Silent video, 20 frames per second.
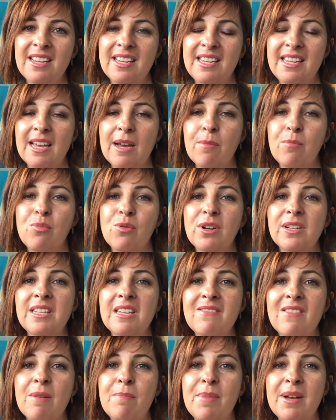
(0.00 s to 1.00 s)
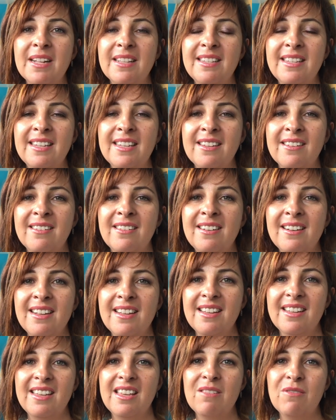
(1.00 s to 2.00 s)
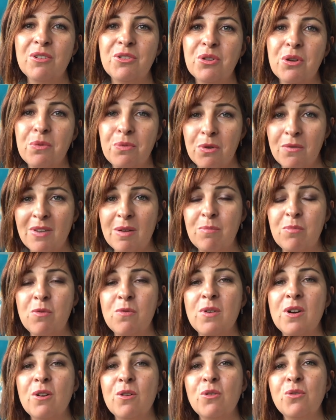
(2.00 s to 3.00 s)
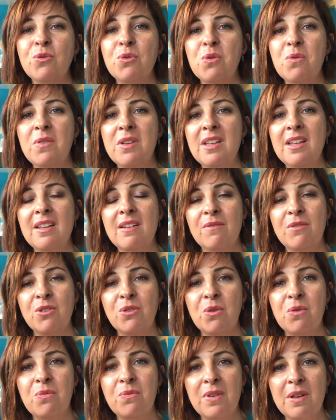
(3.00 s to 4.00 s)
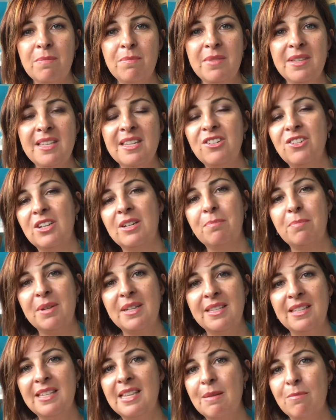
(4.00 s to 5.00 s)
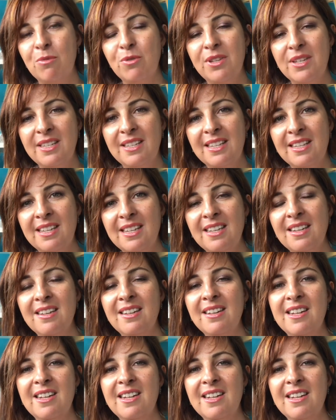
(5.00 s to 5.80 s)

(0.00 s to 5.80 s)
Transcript: il y a un poids qui va partir et votre enfant va pouvoir retrouver votre famille déjà précédemment décédée.